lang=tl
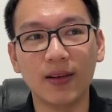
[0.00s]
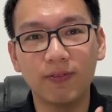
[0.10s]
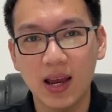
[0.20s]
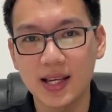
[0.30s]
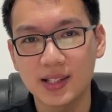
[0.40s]

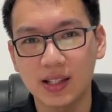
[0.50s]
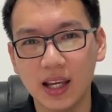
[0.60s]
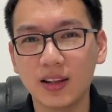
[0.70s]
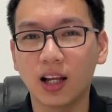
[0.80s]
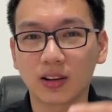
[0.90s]
invest
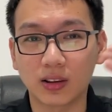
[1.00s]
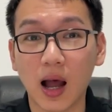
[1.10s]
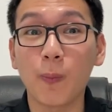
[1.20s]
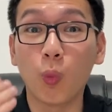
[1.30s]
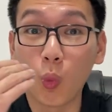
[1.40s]
in the
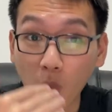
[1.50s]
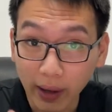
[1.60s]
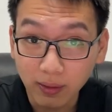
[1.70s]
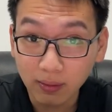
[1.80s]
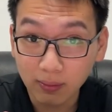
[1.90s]
top
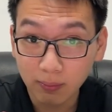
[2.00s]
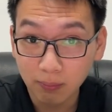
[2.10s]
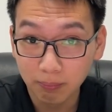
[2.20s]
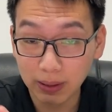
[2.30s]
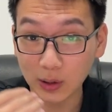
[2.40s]

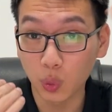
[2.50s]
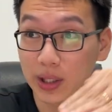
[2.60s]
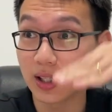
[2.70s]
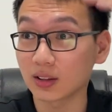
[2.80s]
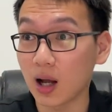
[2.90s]
1
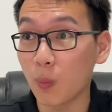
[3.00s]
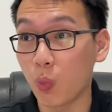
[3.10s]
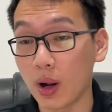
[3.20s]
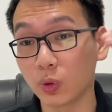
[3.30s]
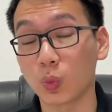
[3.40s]
between the top
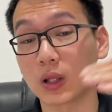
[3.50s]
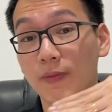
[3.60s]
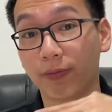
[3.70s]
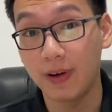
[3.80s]
1 to top